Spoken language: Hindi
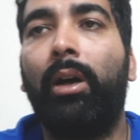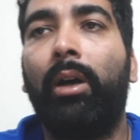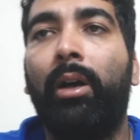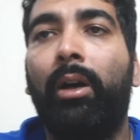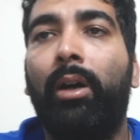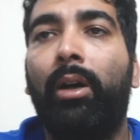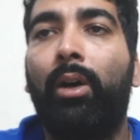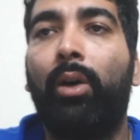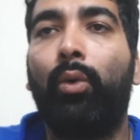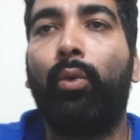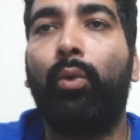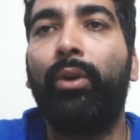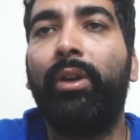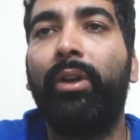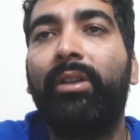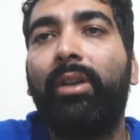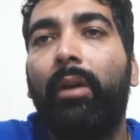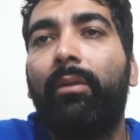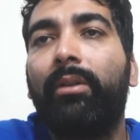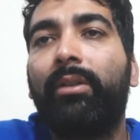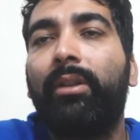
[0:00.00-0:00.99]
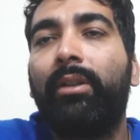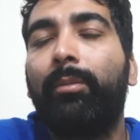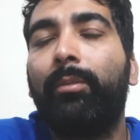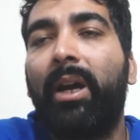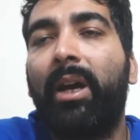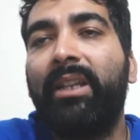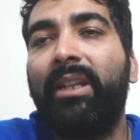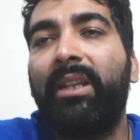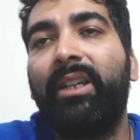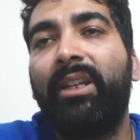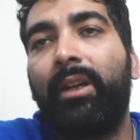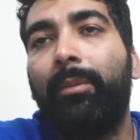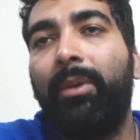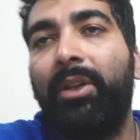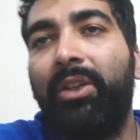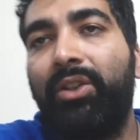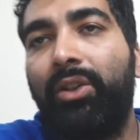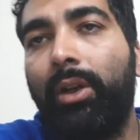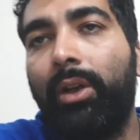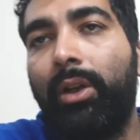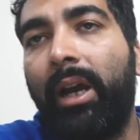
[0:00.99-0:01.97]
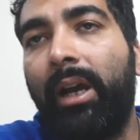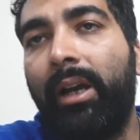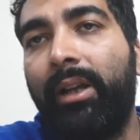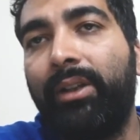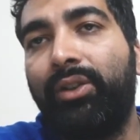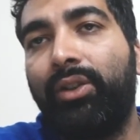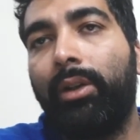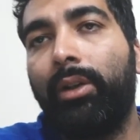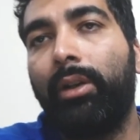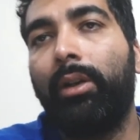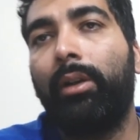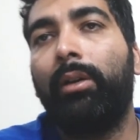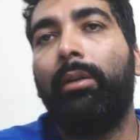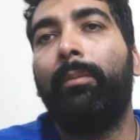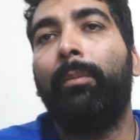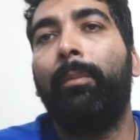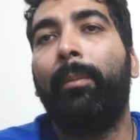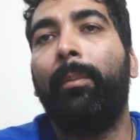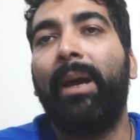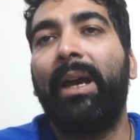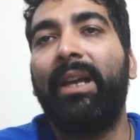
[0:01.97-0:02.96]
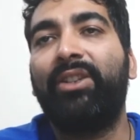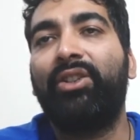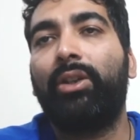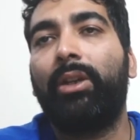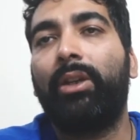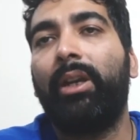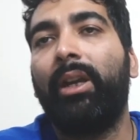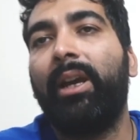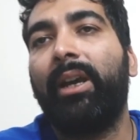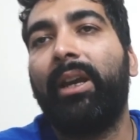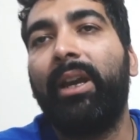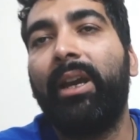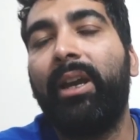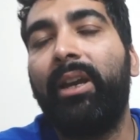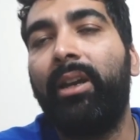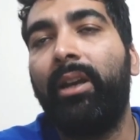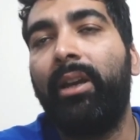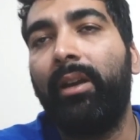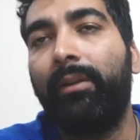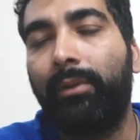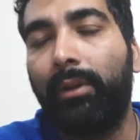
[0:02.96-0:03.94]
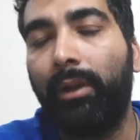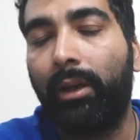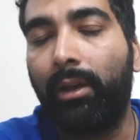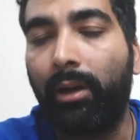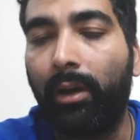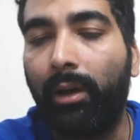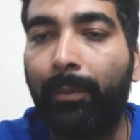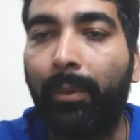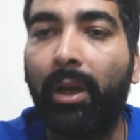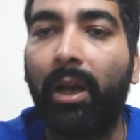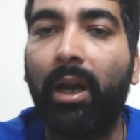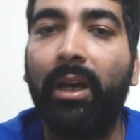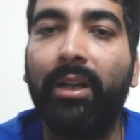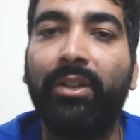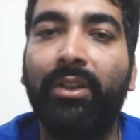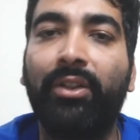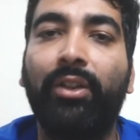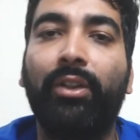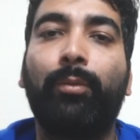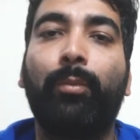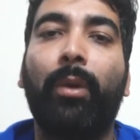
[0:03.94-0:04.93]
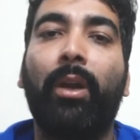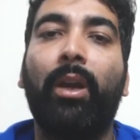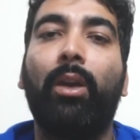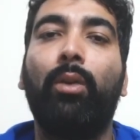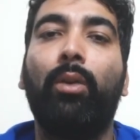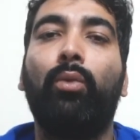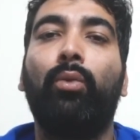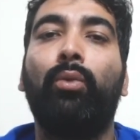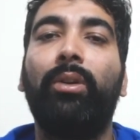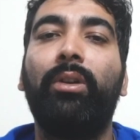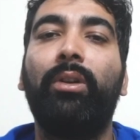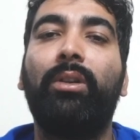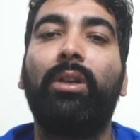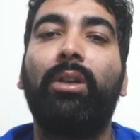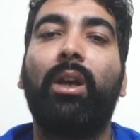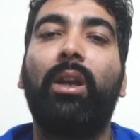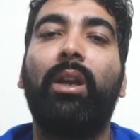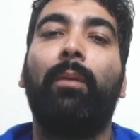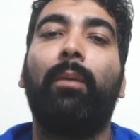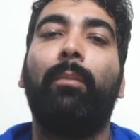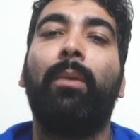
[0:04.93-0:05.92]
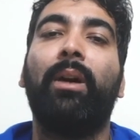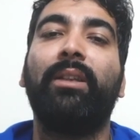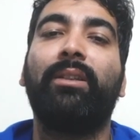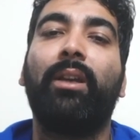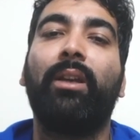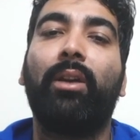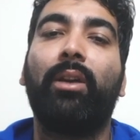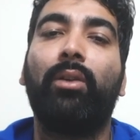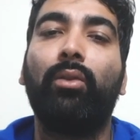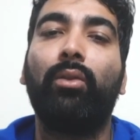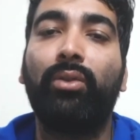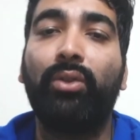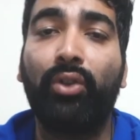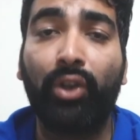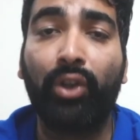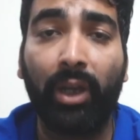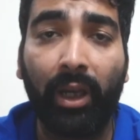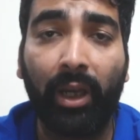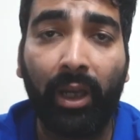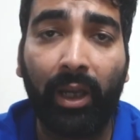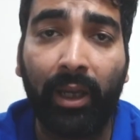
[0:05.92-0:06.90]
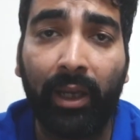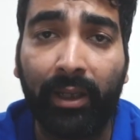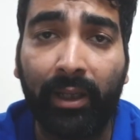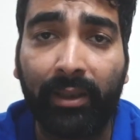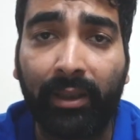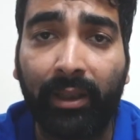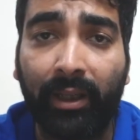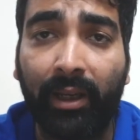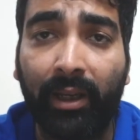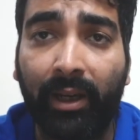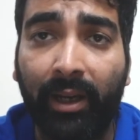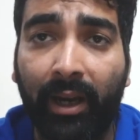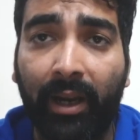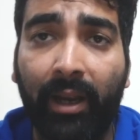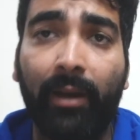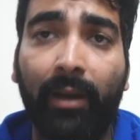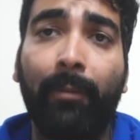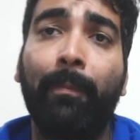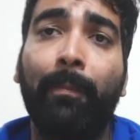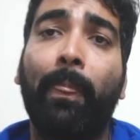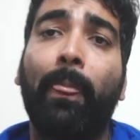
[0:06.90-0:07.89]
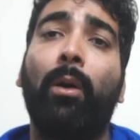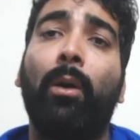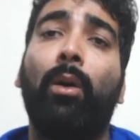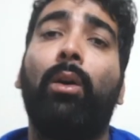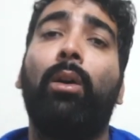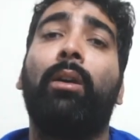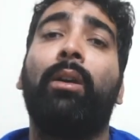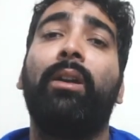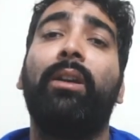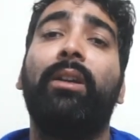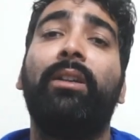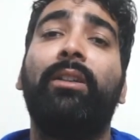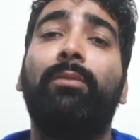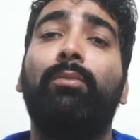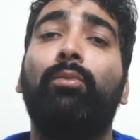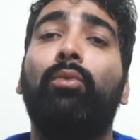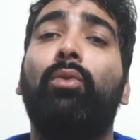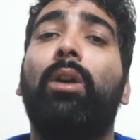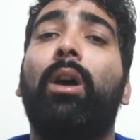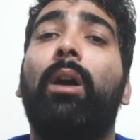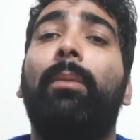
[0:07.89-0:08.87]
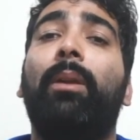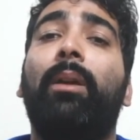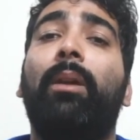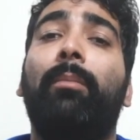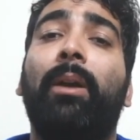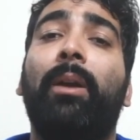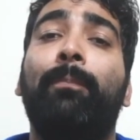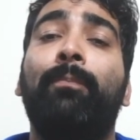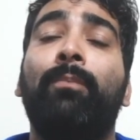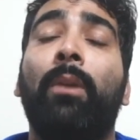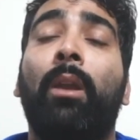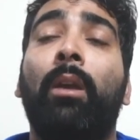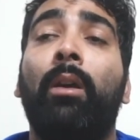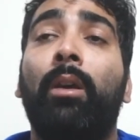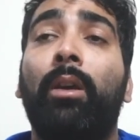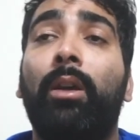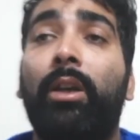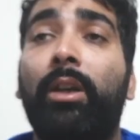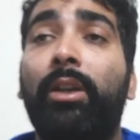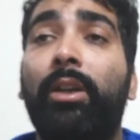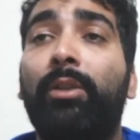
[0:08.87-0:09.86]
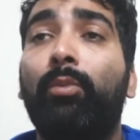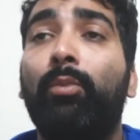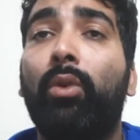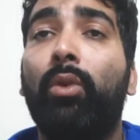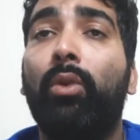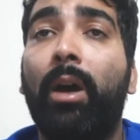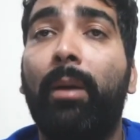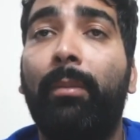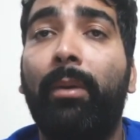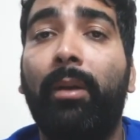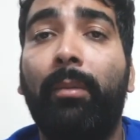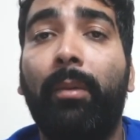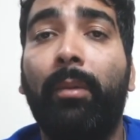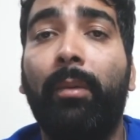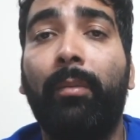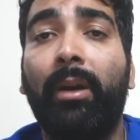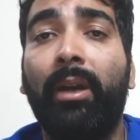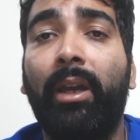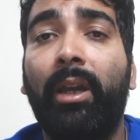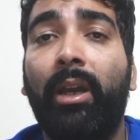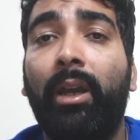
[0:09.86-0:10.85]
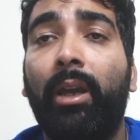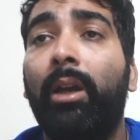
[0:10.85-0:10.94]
उड़ीसा वर्सेस माजिया के बीच आज मैच खेला गया ए कप का जिसमें उड़ीसा ने माजिया को छ एक से हराया और इस मुकाबले में इस मुकाबले में भाई